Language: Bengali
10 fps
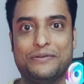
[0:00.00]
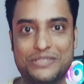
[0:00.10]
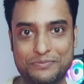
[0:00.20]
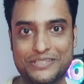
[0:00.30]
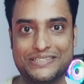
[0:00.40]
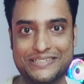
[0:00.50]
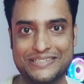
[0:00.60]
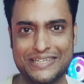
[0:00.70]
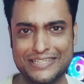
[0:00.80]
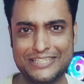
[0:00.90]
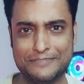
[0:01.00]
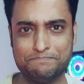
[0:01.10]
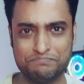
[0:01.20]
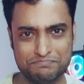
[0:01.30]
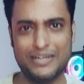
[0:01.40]
ফাইভ জি প্রসেসরটা থাকছে
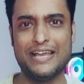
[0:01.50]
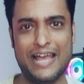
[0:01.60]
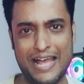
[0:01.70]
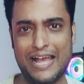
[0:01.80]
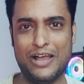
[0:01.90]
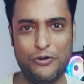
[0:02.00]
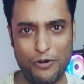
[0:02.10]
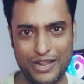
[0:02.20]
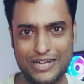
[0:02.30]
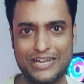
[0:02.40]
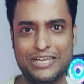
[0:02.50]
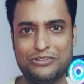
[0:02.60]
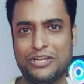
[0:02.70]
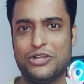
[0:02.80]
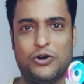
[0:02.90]
মানে হ্যাঁ অনেকটাই
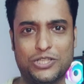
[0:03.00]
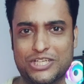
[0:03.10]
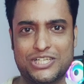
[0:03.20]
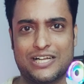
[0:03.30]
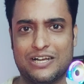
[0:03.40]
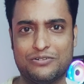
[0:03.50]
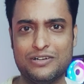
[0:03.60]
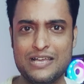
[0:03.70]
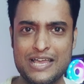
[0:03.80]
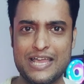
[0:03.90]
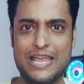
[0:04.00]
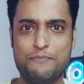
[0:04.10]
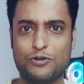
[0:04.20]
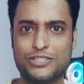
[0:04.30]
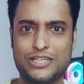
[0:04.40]
কিন্তু এখানে হতাশার কারণ এই
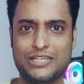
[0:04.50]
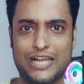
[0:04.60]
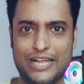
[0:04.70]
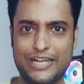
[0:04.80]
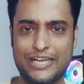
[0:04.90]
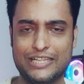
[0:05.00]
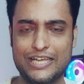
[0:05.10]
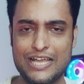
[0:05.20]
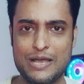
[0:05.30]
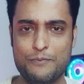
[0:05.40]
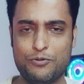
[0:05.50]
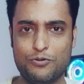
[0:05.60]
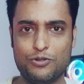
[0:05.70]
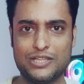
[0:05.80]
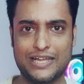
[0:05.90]
প্রসেসরটা ইন্ডিয়াতে
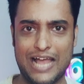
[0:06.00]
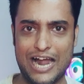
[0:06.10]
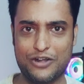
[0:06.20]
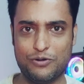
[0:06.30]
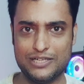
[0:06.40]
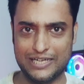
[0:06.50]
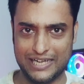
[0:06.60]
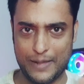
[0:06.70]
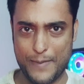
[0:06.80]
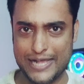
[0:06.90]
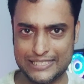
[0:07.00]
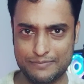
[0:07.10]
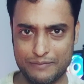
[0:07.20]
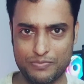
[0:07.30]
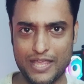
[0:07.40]
পনেরো থেকে আঠেরো হাজার টাকা
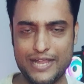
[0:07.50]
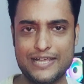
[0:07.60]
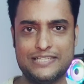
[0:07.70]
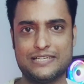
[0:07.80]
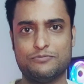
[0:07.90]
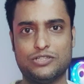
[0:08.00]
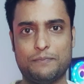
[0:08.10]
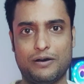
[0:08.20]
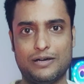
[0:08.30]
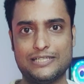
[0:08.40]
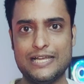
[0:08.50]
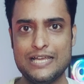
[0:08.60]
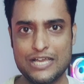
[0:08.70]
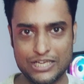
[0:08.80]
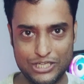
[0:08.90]
ম্যাক্সিমাম এই রেঞ্জের মধ্যে পাওয়া যায়
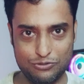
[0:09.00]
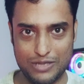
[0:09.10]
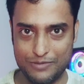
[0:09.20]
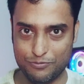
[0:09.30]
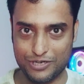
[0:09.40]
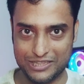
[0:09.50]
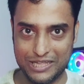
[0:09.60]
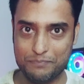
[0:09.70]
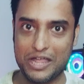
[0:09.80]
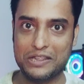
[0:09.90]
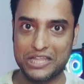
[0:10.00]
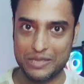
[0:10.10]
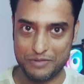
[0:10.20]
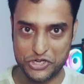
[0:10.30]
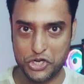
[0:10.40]
কিন্তু এই ফোনটার দাম তার
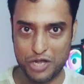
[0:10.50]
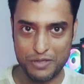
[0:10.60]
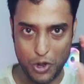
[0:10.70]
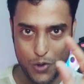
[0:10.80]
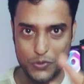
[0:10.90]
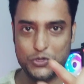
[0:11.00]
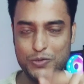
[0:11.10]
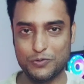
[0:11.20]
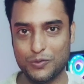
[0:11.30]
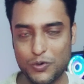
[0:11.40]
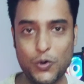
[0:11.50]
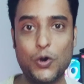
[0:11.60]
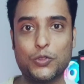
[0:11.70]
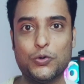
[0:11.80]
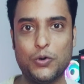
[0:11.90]
থেকে বেশি হবে অবশ্যই বলবো
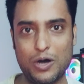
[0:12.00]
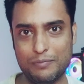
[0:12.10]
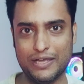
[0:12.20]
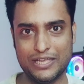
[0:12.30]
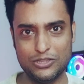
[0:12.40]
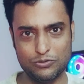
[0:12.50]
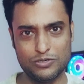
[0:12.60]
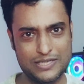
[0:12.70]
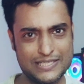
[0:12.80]
কত হবে কিন্তু